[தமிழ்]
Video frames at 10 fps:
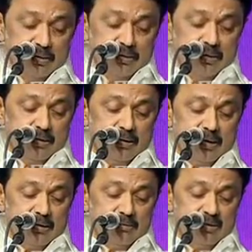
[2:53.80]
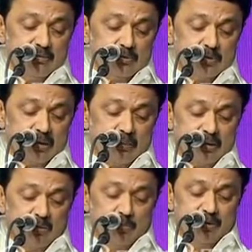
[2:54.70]
இது ரெண்டாயிரத்தி இருபத்தோராம்
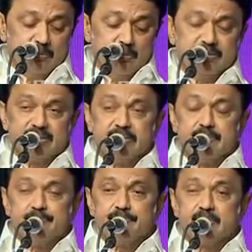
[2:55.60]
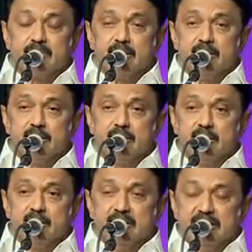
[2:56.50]
ஆண்டை ஒப்பிடும்போது
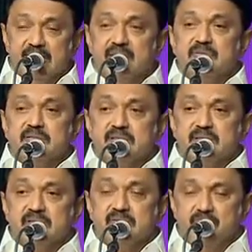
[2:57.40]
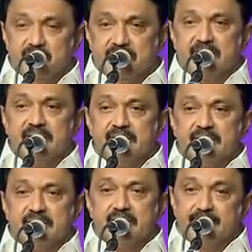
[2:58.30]
எழுபது விழுக்காடு
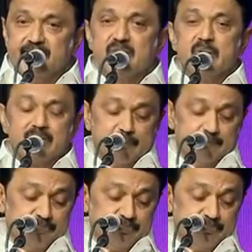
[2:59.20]
அதிகமாகும்